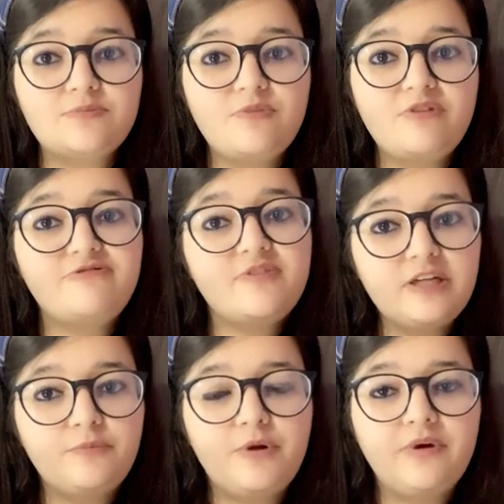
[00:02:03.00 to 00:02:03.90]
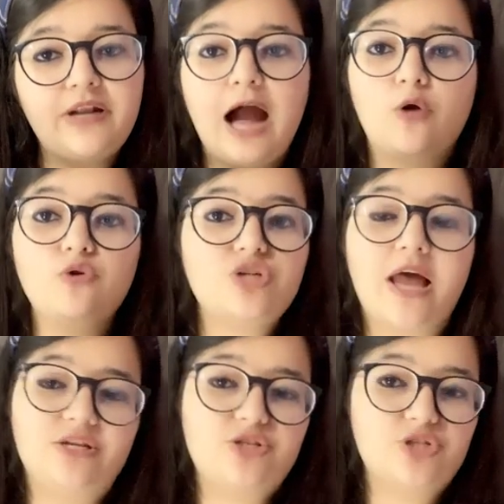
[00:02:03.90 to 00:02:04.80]
इसमें फर्स्ट अमेंडमेंट एक्ट को
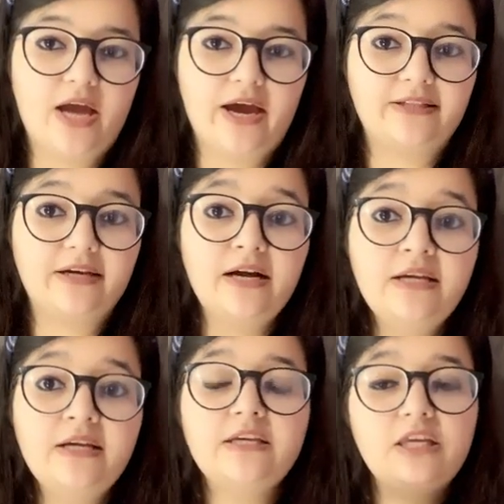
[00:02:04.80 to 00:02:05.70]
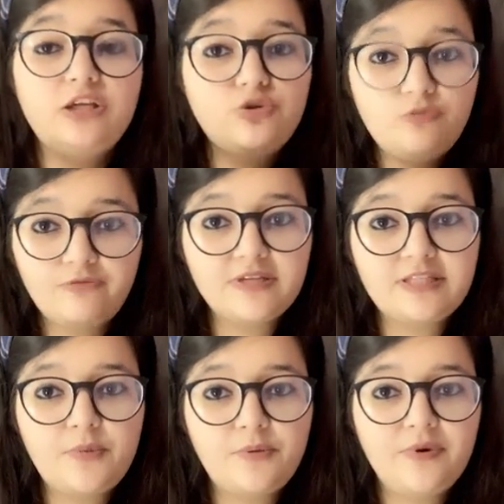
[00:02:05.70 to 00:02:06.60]
चैलेंज किया गया था कि जो फर्स्ट
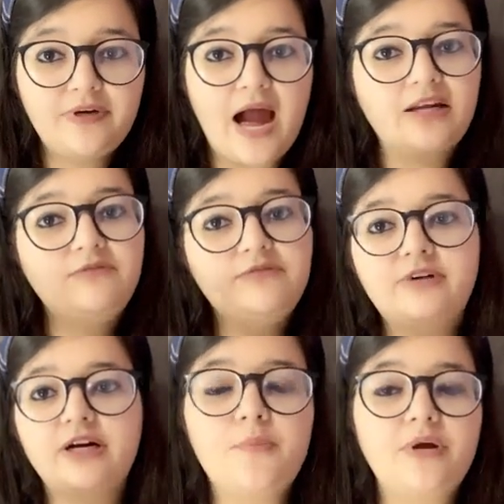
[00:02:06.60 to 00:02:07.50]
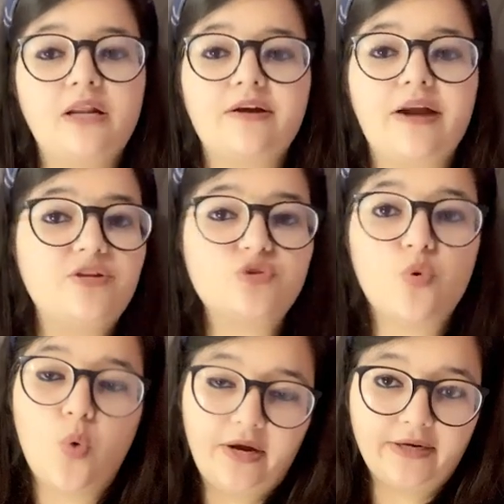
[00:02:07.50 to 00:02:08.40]
अमेंडमेंट एक्ट है वो फंडामेंटल राइट्स को
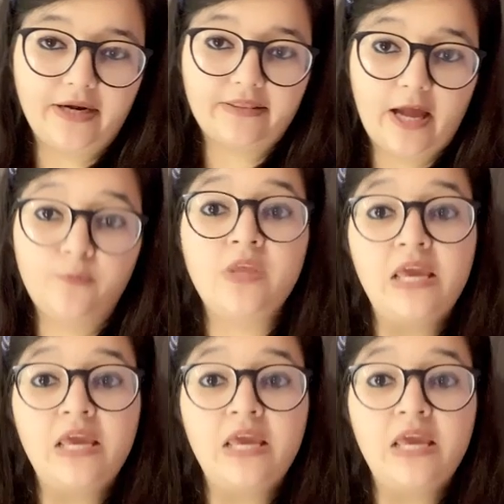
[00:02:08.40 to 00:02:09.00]
वायलेट करता है